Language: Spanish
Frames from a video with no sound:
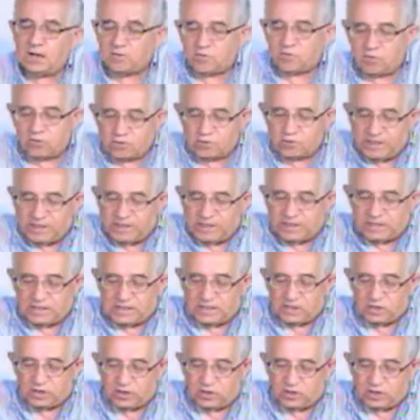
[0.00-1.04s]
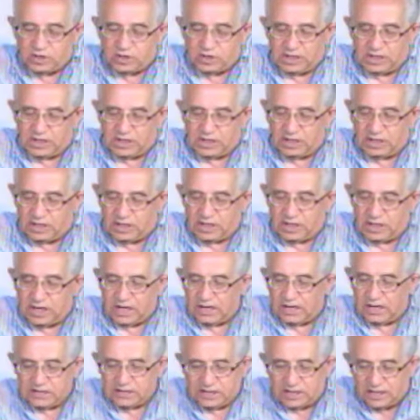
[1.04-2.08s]
algunos países donde
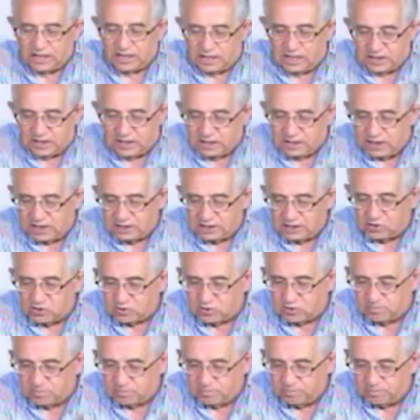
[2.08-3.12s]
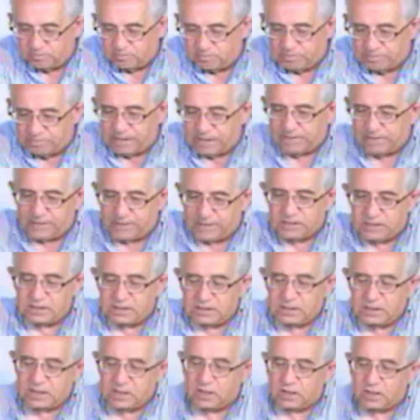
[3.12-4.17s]
a, esa, a esos
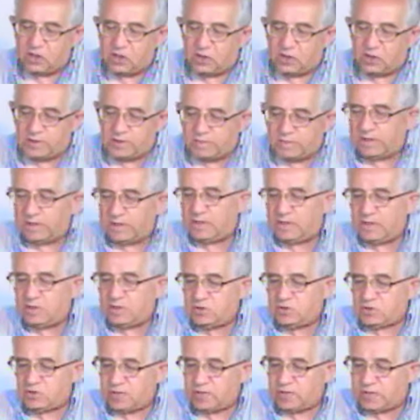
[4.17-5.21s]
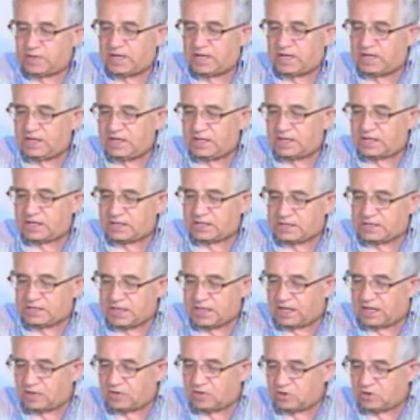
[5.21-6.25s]
papás que no viven su vida de
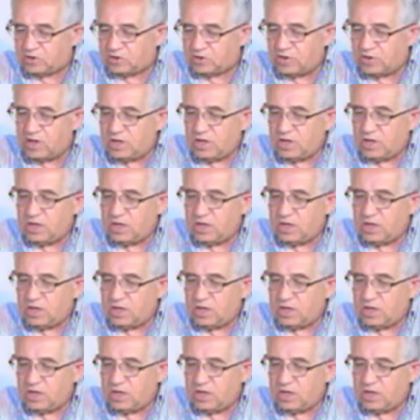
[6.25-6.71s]
cristianos,